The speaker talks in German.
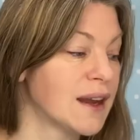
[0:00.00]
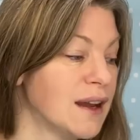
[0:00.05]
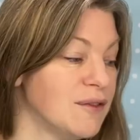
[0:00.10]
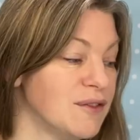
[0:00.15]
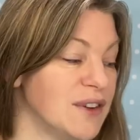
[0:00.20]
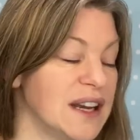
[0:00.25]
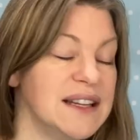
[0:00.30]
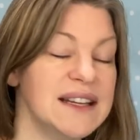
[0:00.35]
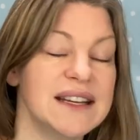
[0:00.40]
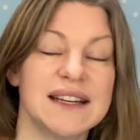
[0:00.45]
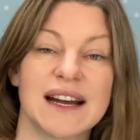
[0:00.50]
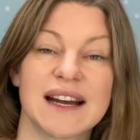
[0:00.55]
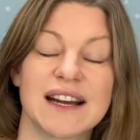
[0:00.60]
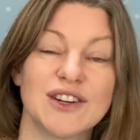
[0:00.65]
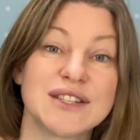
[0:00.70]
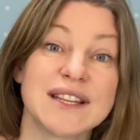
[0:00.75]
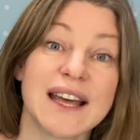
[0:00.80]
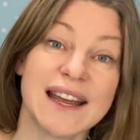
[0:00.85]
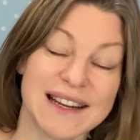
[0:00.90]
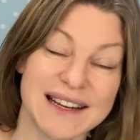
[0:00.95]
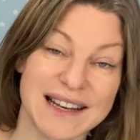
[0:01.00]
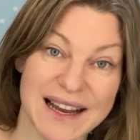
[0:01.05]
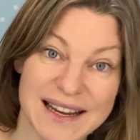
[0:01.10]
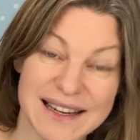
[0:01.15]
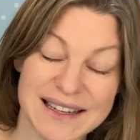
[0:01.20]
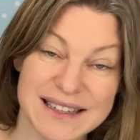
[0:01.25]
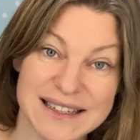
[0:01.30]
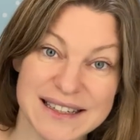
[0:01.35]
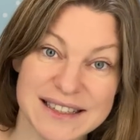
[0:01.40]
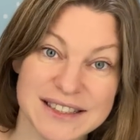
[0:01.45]
Wenn ihr daraus ein
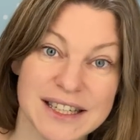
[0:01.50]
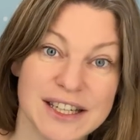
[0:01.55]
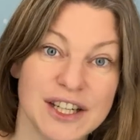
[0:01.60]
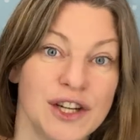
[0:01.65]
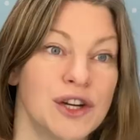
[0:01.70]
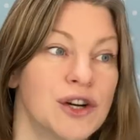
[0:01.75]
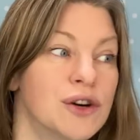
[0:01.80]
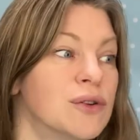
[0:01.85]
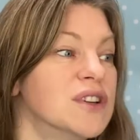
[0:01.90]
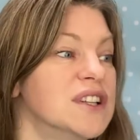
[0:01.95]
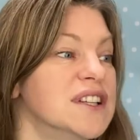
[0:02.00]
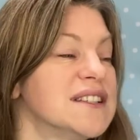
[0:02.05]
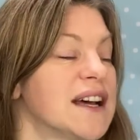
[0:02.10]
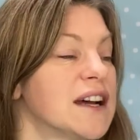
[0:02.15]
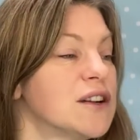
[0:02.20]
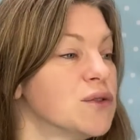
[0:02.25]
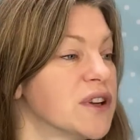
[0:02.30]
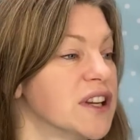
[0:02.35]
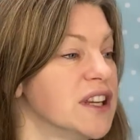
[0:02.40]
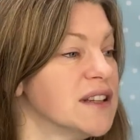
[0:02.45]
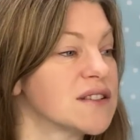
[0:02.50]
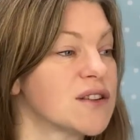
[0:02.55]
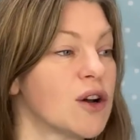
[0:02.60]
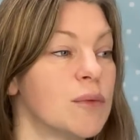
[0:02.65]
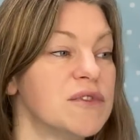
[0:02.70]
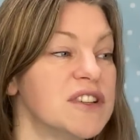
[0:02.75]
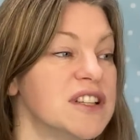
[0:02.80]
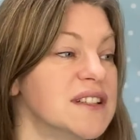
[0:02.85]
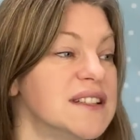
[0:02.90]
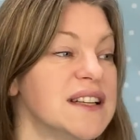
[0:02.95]
Kleid näht und ihr sagt, okay, das
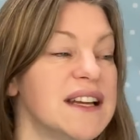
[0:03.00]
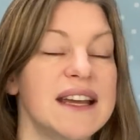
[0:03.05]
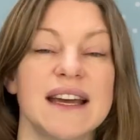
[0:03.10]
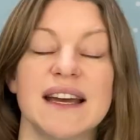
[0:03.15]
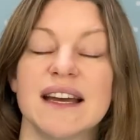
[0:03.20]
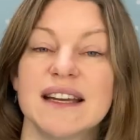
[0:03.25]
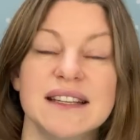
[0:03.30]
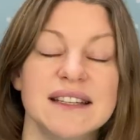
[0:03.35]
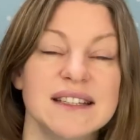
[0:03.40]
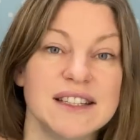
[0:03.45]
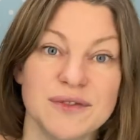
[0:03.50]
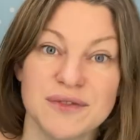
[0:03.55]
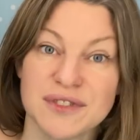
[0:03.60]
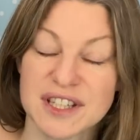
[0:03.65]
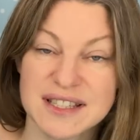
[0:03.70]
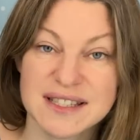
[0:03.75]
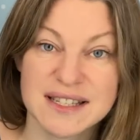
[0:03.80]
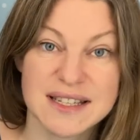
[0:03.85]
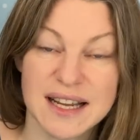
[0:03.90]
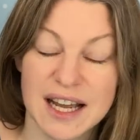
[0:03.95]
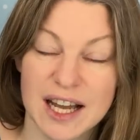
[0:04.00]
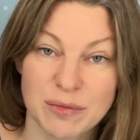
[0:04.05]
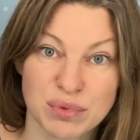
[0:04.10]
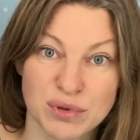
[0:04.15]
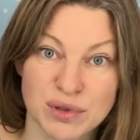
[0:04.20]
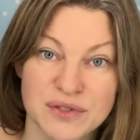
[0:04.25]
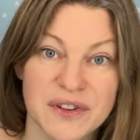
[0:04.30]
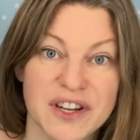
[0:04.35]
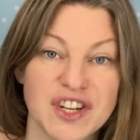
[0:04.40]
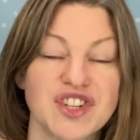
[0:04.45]
kommt hinterher in die 40 Grad
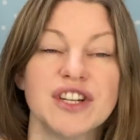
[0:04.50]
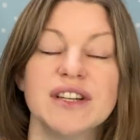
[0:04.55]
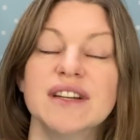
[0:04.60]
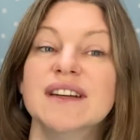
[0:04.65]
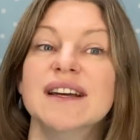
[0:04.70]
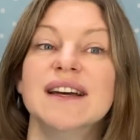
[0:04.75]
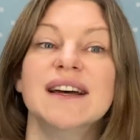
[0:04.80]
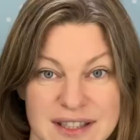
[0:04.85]
Buntwäsche,